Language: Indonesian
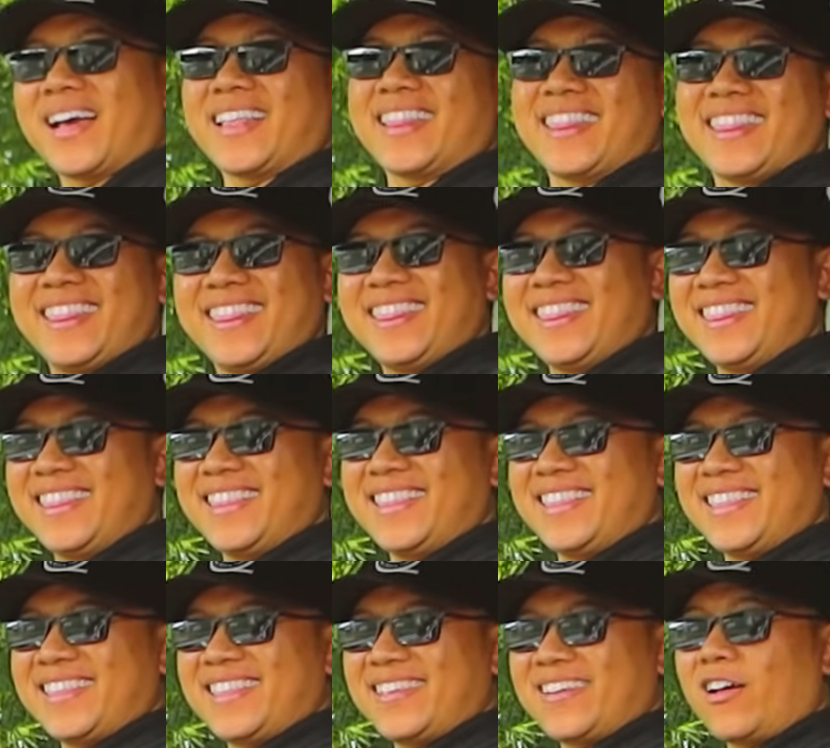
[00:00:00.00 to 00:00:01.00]
banget.
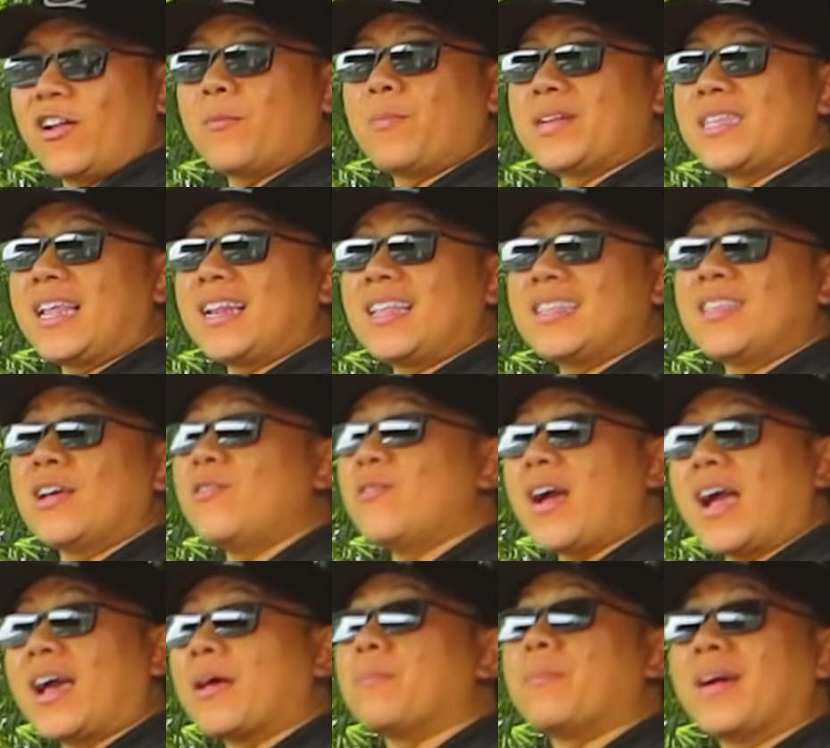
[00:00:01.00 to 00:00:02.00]
Kalau perjalanan
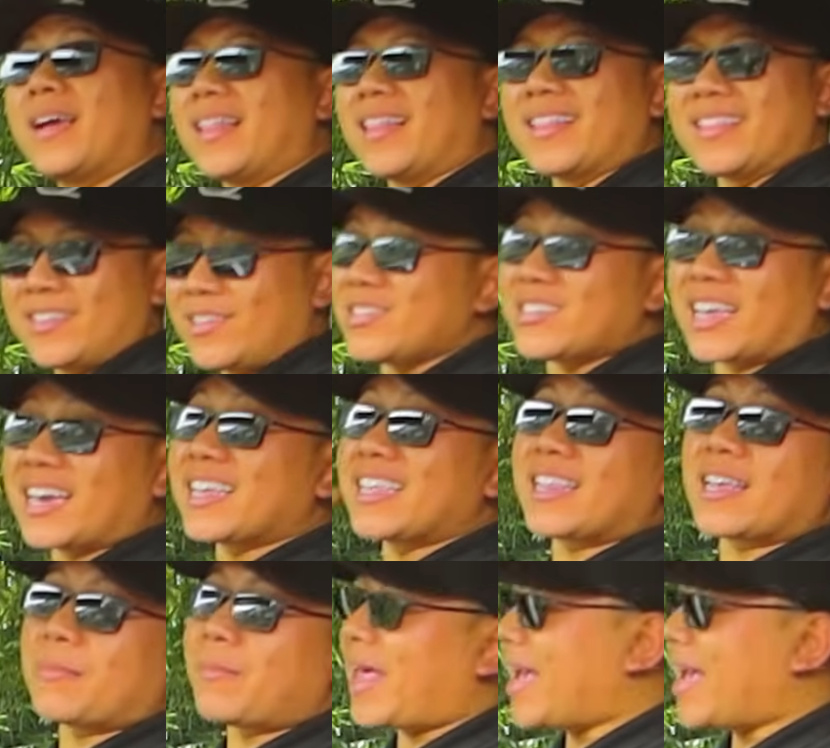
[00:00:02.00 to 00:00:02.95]
jauh nggak akan pegel. Yuk sekarang kita